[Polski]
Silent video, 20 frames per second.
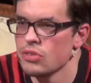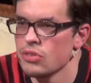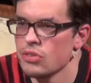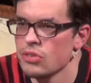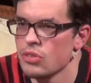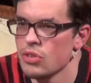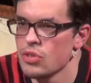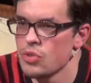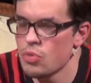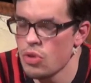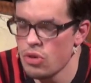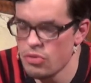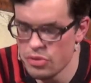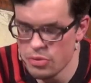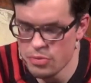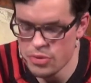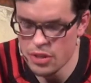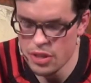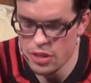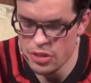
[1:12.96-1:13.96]
e,
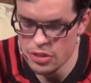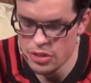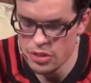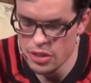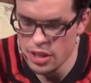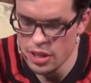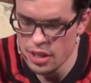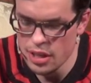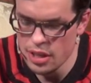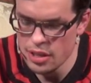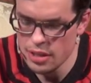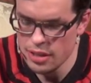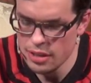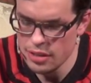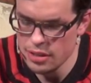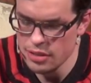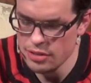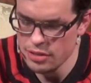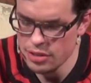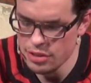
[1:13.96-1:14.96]
dosłownym sensie, ale
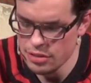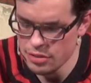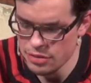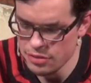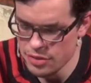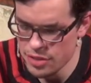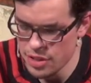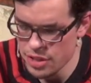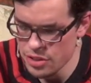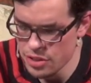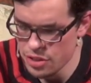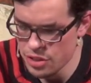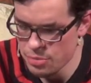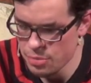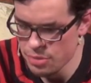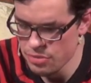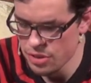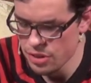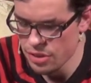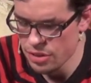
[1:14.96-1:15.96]
i w sensie
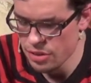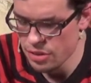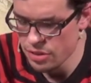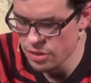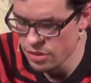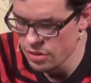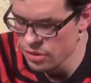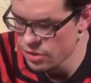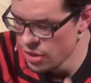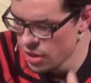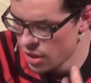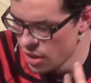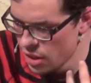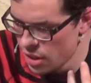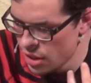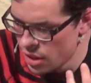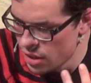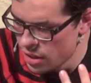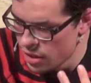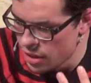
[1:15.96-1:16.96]
pewnego
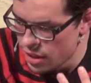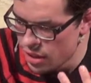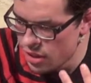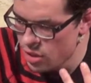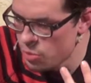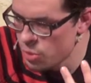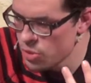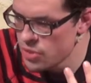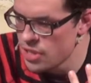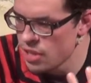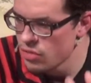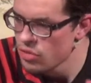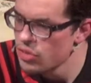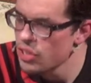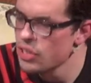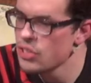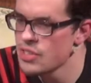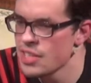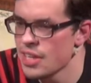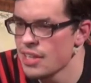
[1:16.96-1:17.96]
takiego
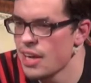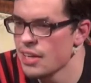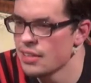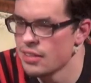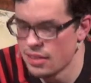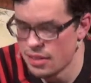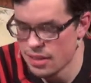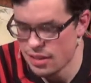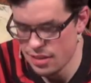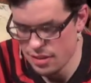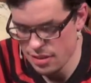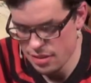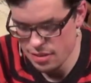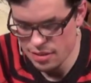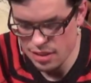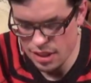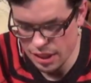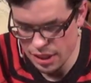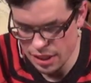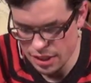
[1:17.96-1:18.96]
podstawowego zadania, jakie,
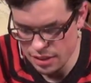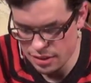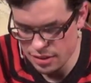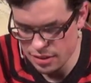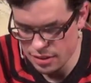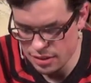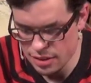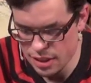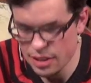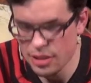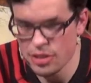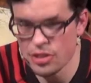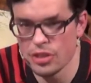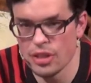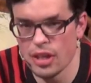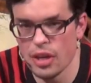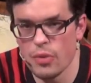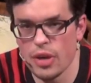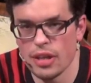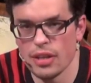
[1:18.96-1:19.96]
jakie, jakie się
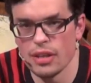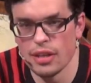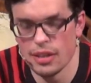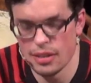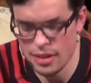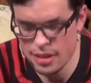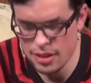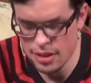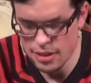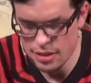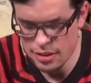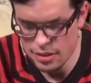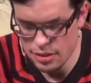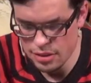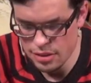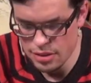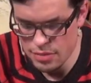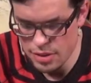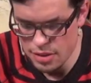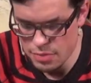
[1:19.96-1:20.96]
nakłada na teatr. I
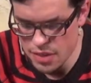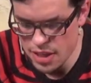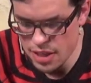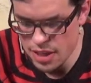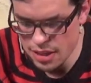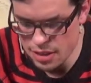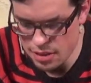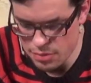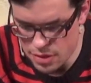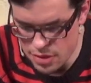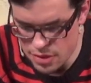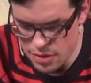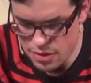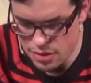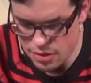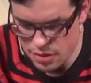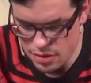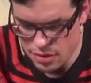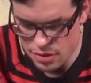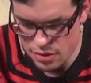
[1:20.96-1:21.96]
ten, tym zadaniem jest
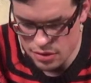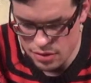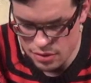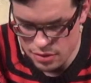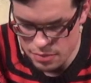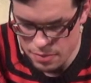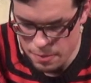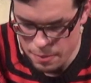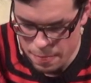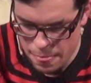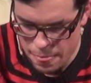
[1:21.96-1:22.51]
e,